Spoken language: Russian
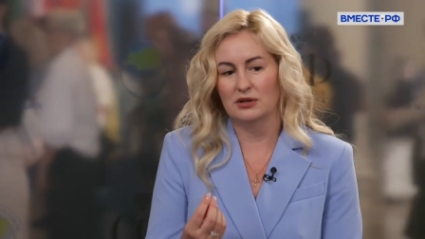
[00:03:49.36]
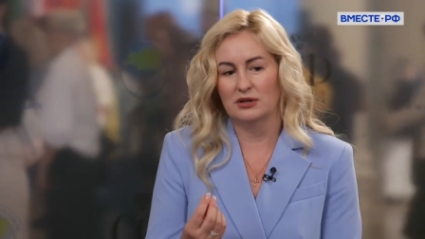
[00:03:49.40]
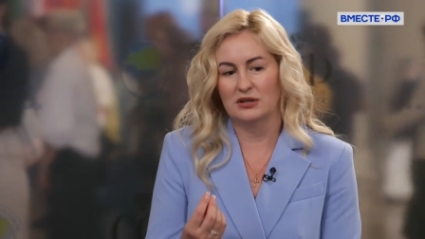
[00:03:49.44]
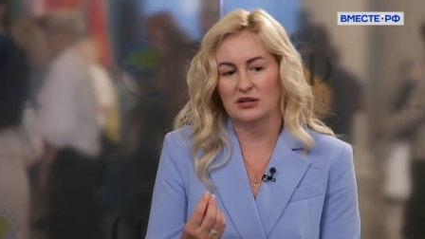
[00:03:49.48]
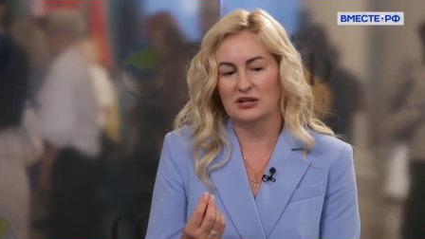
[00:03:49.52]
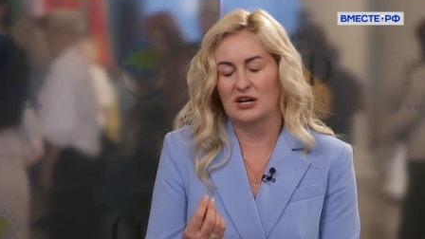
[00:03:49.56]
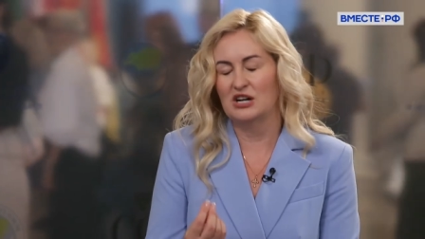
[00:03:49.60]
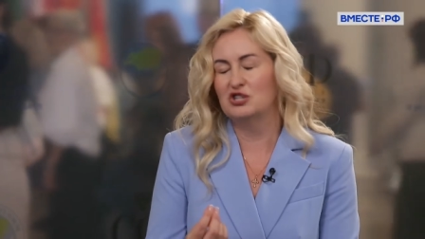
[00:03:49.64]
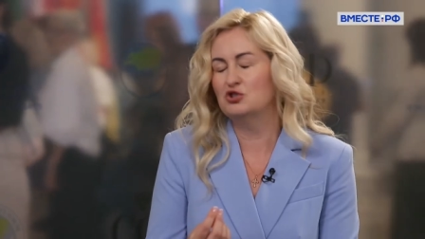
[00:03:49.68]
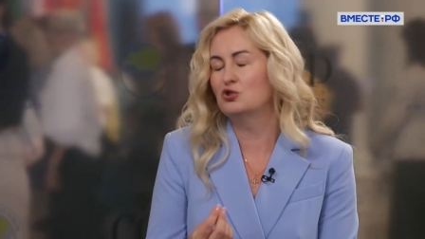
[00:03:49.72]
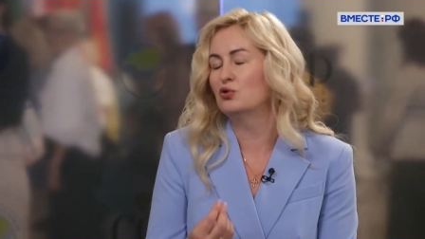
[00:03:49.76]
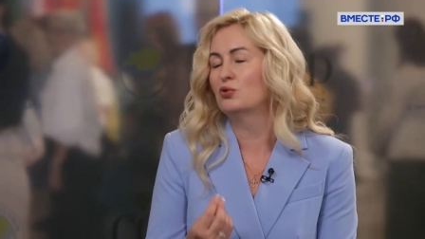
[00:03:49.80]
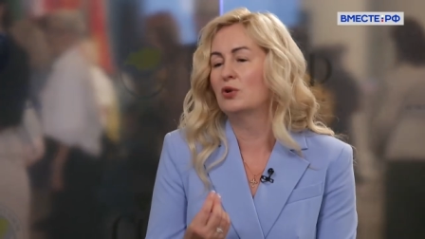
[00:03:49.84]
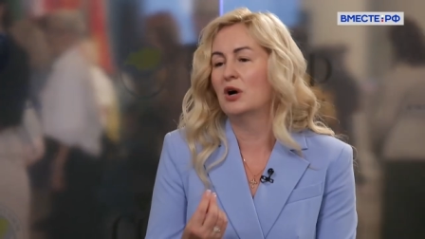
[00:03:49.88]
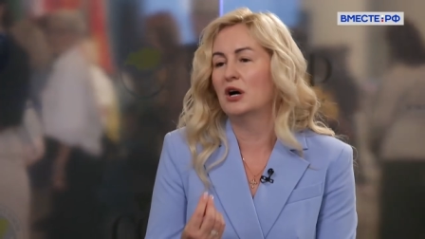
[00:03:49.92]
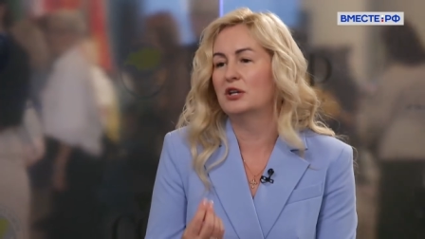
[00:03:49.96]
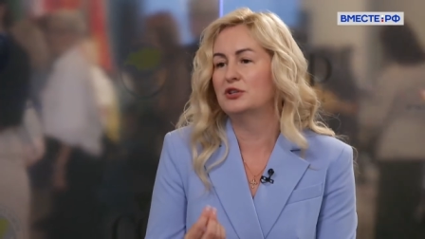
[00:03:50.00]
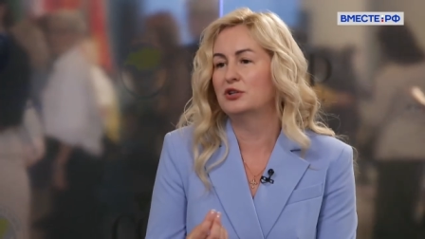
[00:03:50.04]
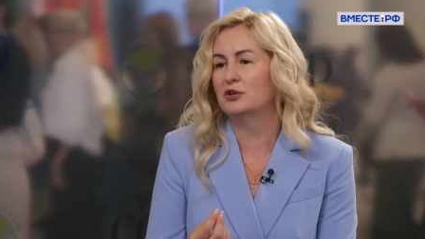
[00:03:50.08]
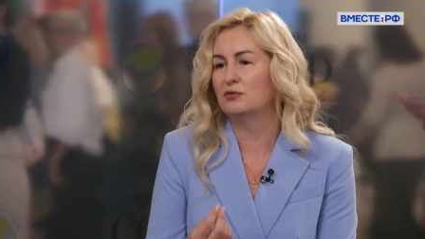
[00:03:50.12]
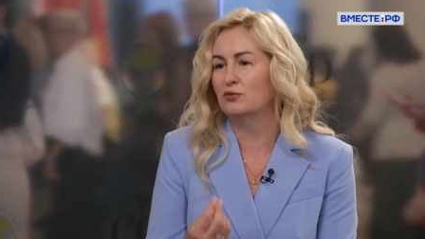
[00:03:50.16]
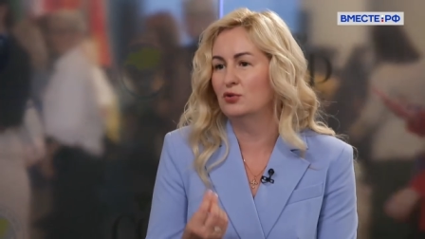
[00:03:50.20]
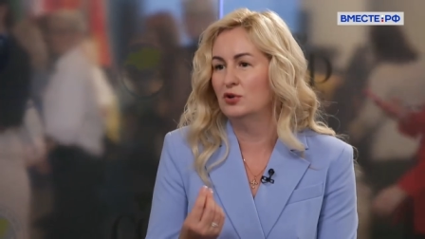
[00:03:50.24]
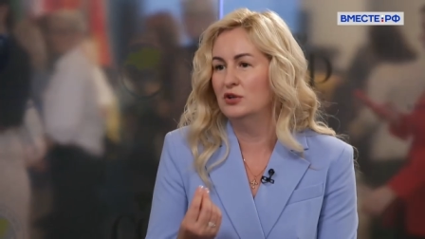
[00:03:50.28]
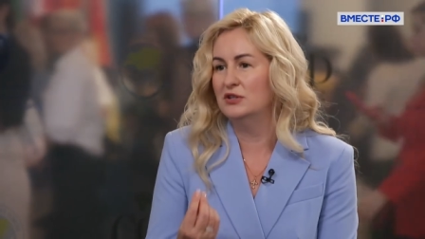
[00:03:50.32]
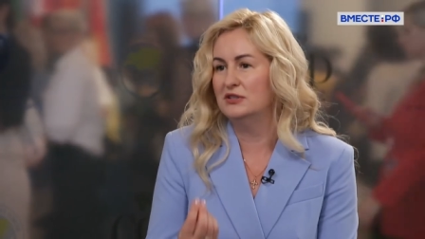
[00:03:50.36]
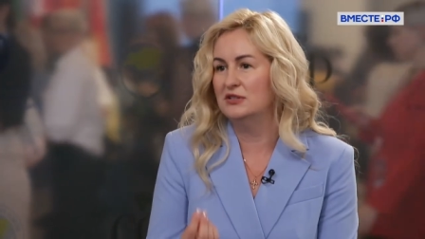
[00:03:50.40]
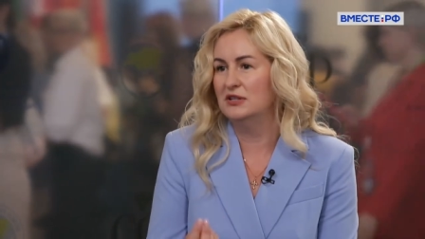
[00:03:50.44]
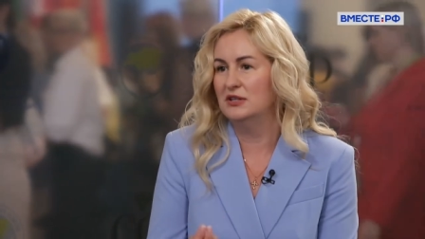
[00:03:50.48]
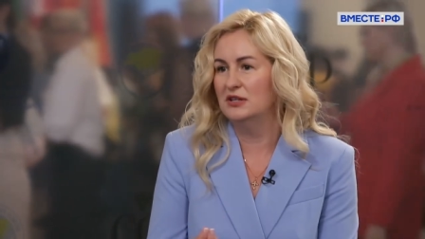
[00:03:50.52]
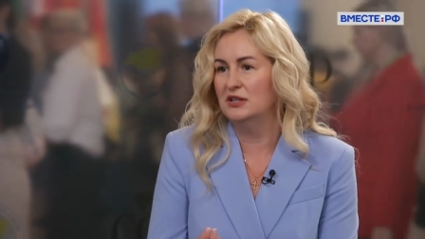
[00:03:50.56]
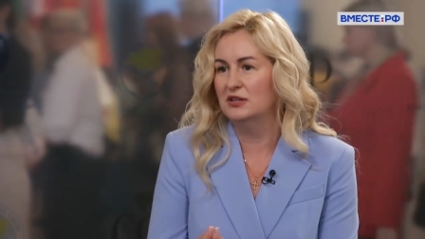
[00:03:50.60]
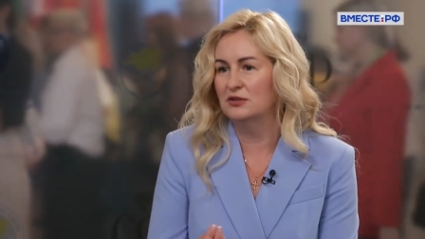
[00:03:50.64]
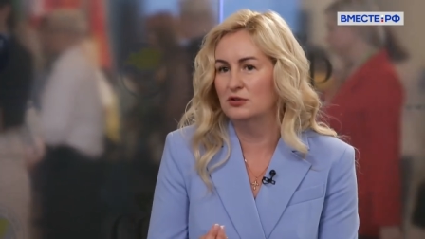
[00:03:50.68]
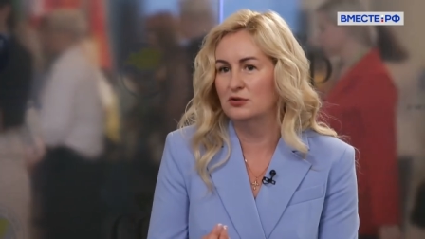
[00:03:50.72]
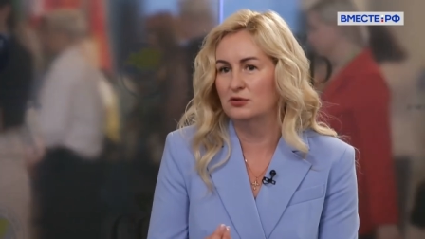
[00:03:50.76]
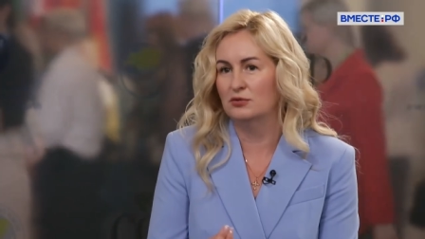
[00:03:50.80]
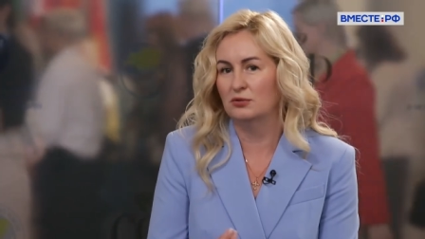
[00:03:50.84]
каждую кадровую
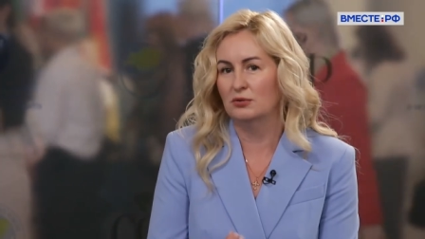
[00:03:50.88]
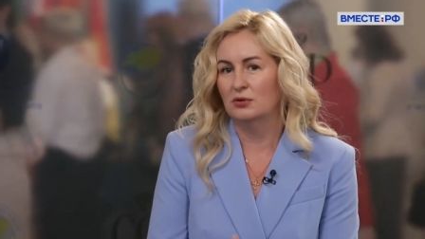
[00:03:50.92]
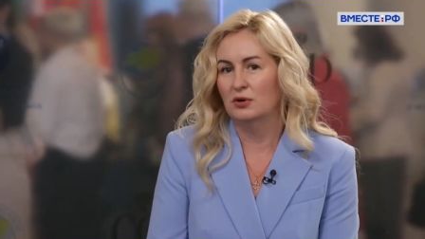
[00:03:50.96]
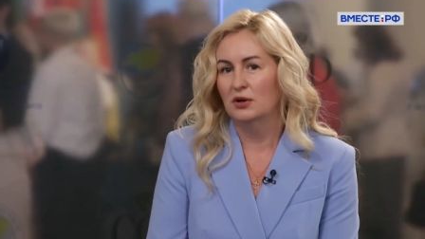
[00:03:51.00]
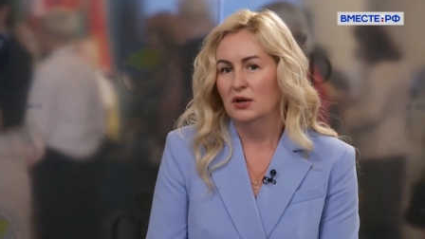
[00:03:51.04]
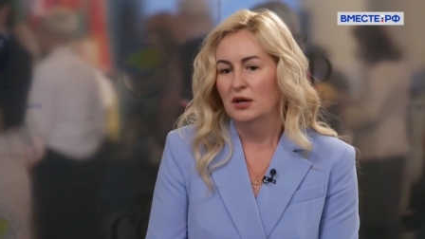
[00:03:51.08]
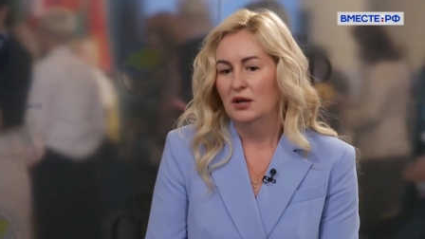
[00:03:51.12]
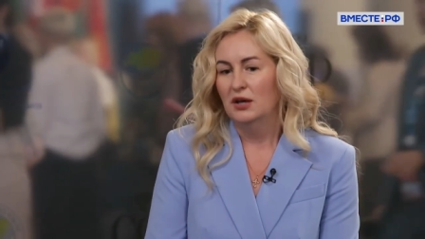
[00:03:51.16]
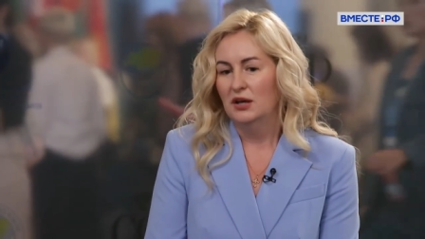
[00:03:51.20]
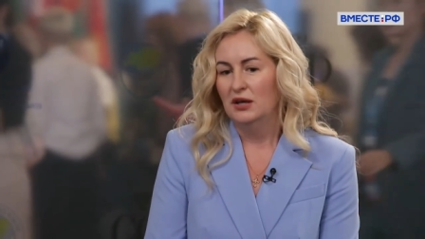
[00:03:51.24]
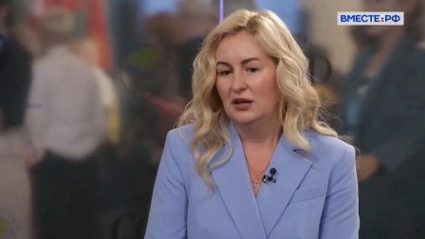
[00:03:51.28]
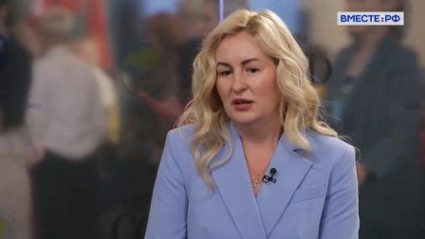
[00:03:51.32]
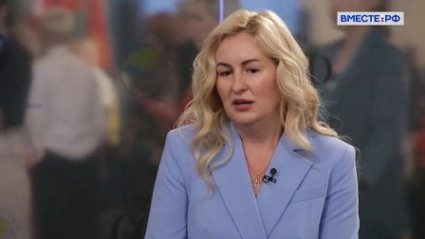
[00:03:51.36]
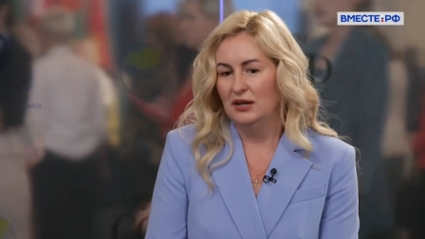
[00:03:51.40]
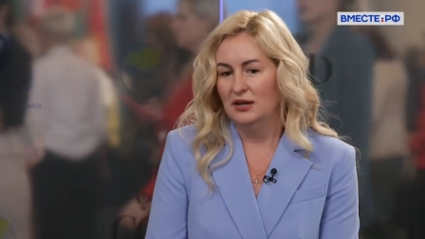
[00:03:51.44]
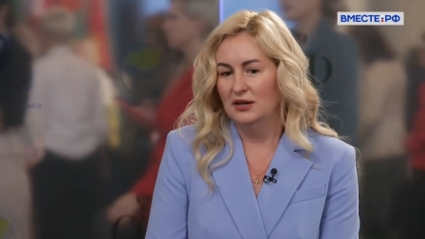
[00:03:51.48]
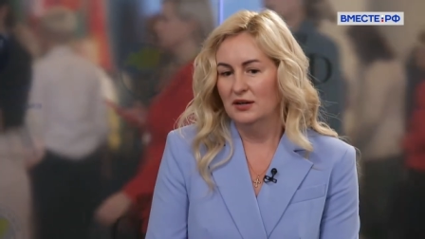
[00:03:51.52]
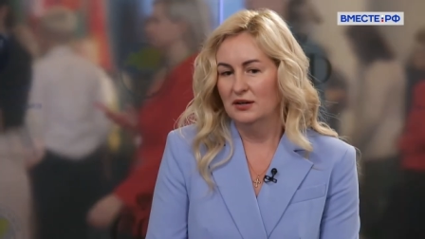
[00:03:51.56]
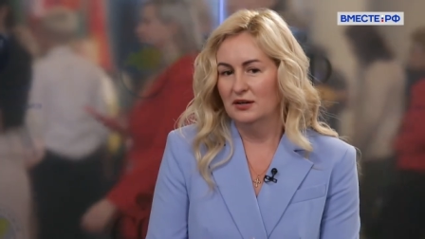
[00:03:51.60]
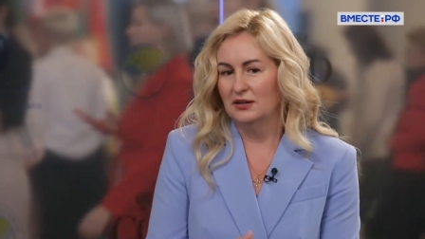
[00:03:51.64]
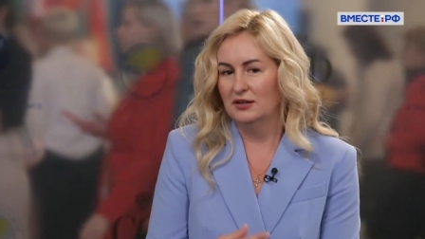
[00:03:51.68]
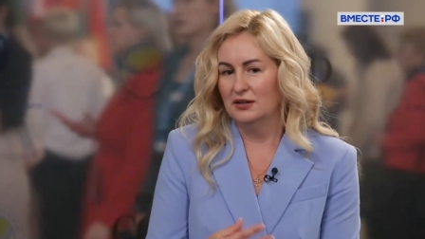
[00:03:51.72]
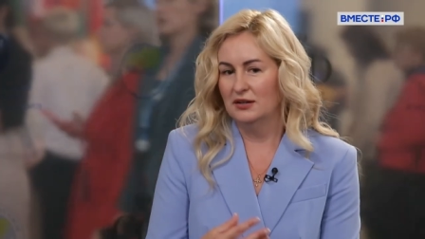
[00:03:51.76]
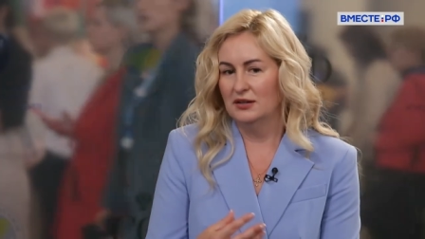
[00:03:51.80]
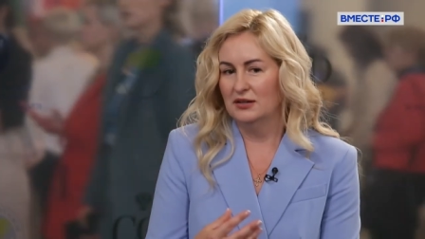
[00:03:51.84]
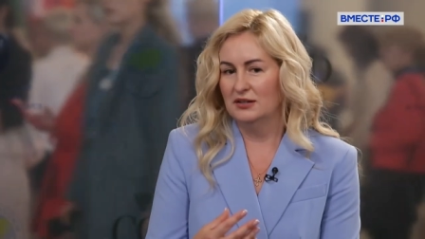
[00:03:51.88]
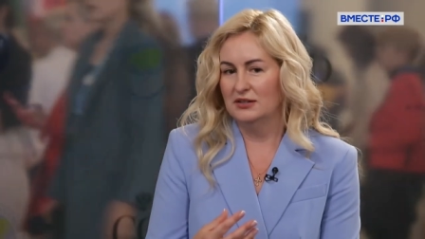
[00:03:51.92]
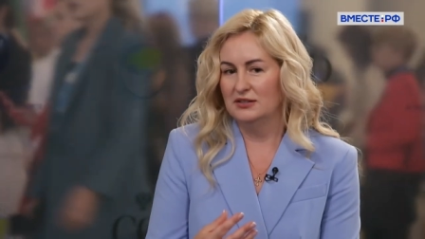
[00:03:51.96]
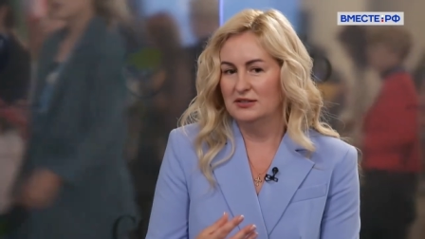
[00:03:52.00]
единицу. И э,